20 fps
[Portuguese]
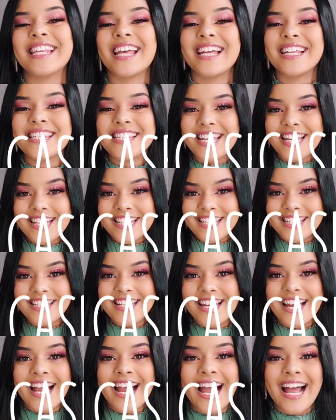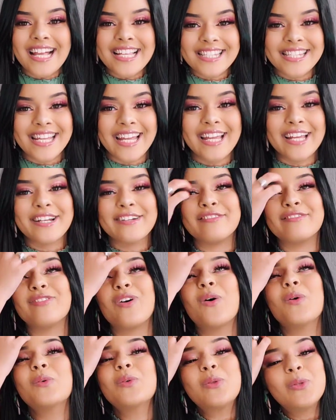Receitinha caseira
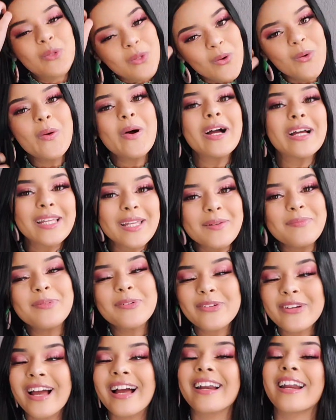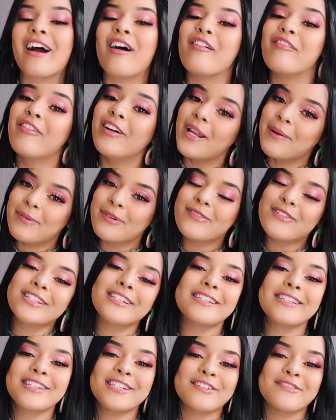voltou aqui pro canal. Falei pra
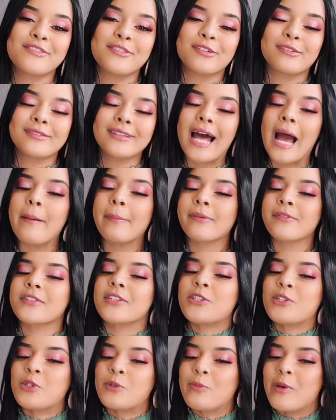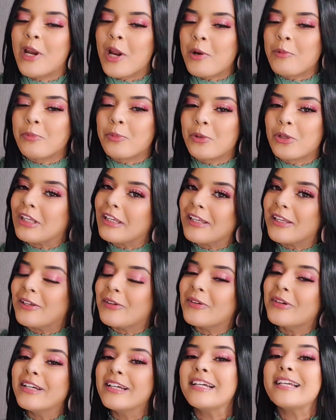vocês que ia voltar, pra vocês esperarem um
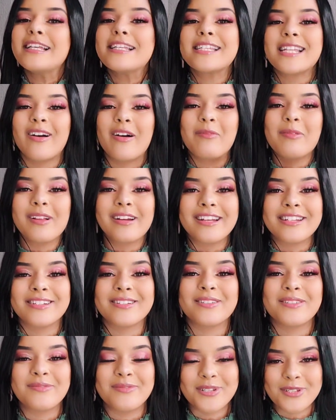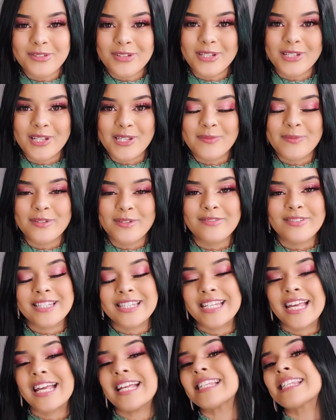pouquinho. Estava planejando algumas coisinhas pra
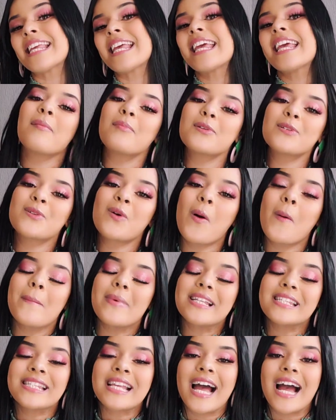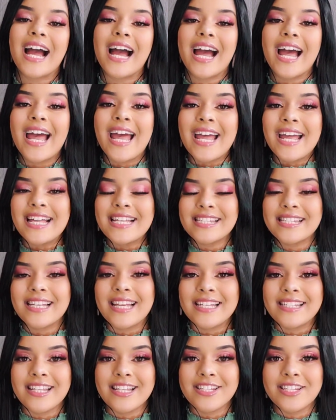vocês. Vamos começar essa
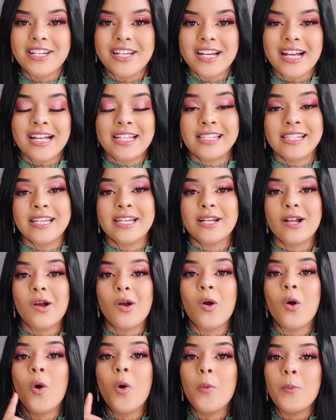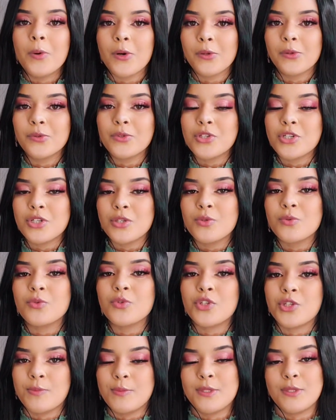receitinha caseira com um produtinho
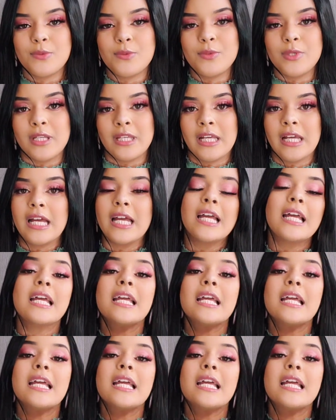de misturinha.